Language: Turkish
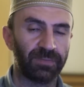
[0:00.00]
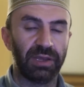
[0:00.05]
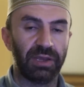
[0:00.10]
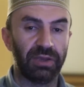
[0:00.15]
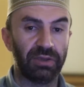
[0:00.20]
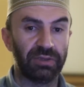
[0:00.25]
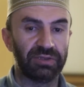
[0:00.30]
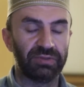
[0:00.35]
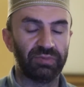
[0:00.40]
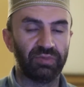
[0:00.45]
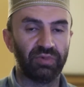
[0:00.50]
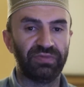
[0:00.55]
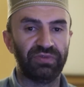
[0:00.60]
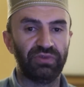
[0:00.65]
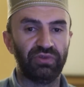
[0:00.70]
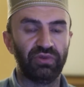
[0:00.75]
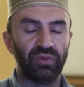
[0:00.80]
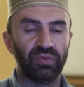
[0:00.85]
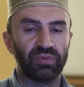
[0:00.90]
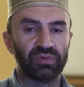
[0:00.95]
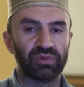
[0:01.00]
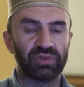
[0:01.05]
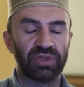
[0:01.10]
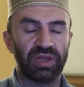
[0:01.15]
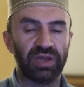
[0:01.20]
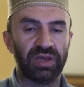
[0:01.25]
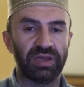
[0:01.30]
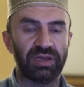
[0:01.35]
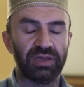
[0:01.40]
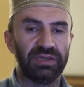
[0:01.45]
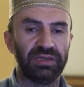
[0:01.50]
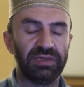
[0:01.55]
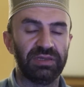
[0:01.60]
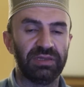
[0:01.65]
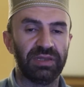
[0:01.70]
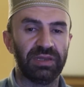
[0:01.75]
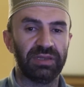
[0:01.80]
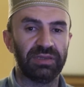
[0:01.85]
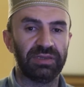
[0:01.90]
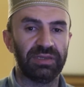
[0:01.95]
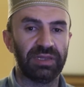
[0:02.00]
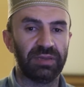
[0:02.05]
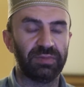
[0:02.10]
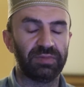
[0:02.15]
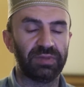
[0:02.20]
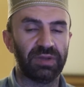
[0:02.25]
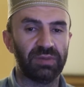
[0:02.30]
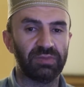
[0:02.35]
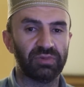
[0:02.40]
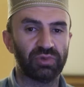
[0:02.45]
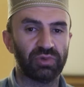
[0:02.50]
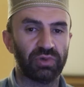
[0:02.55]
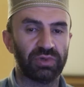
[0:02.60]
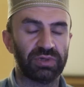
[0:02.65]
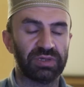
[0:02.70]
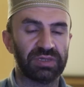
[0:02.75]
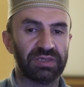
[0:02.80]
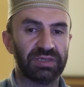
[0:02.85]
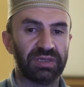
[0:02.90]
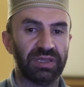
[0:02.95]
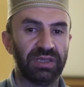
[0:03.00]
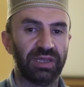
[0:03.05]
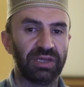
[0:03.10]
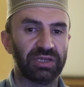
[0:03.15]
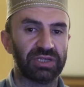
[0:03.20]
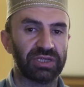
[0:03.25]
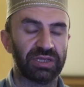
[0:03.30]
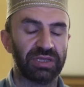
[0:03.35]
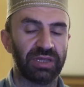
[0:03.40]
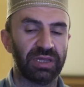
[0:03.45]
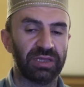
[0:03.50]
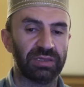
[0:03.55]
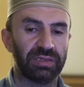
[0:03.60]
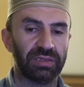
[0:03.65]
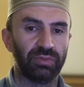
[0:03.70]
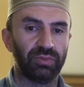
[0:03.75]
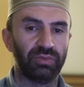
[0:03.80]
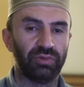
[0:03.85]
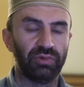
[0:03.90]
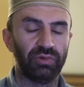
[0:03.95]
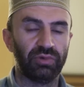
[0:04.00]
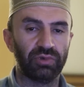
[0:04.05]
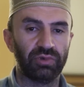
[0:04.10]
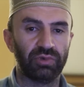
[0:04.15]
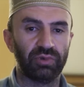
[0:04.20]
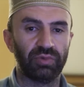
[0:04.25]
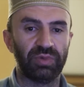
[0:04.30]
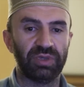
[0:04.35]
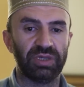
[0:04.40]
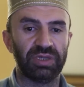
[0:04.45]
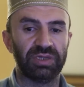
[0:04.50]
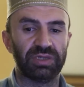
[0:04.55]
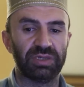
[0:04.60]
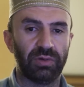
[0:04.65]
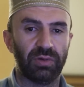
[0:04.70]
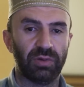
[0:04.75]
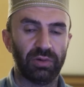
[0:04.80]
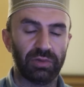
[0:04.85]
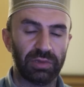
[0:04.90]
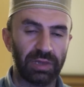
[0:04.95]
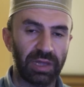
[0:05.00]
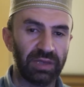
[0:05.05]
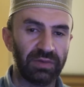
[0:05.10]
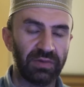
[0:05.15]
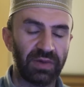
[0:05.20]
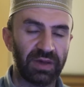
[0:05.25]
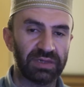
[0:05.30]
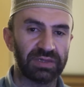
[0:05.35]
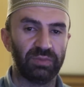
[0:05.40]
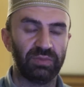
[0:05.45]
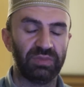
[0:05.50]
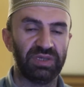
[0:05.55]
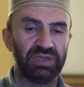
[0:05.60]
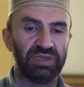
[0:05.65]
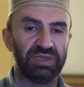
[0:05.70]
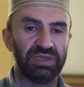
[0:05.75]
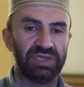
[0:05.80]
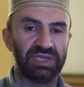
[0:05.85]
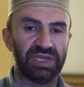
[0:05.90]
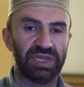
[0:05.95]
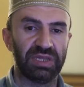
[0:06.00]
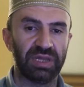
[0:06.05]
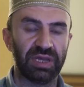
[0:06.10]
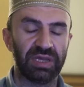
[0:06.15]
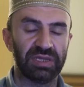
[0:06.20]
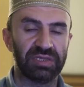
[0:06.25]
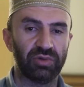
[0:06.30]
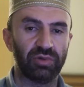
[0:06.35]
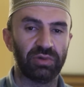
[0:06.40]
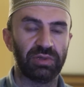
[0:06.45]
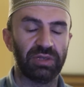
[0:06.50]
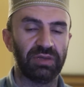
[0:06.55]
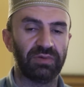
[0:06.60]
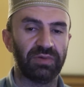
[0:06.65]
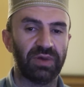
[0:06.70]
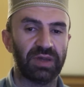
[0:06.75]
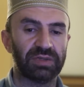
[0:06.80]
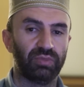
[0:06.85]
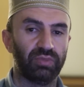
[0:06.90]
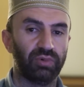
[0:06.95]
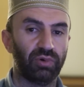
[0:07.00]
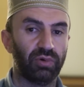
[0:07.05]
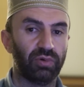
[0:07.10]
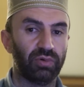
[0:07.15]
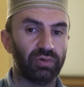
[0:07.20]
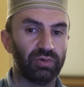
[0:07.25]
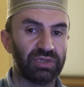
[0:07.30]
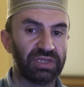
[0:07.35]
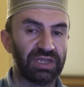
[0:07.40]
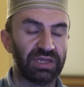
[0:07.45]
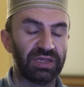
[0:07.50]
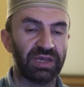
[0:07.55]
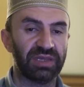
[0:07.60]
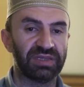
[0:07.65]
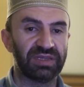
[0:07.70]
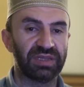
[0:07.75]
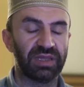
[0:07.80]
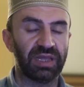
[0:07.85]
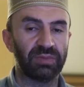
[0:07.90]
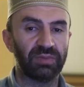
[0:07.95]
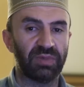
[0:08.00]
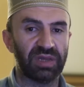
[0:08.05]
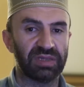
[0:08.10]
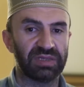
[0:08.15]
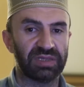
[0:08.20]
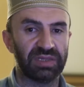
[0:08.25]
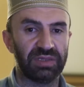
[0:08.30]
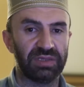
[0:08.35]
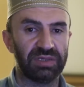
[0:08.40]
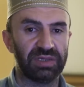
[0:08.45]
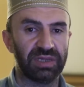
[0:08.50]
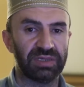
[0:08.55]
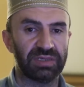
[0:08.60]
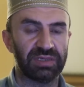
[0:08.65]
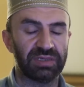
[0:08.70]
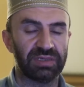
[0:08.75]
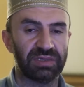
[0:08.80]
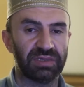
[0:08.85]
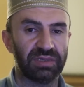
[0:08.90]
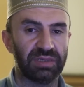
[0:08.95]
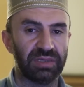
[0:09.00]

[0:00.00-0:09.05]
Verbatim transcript: Evet bu videomuzda yine deprem sonrasında yaşanan büyük bir olay var. Bir cenaze olayı var. Bu cenazeden bahsedeceğiz.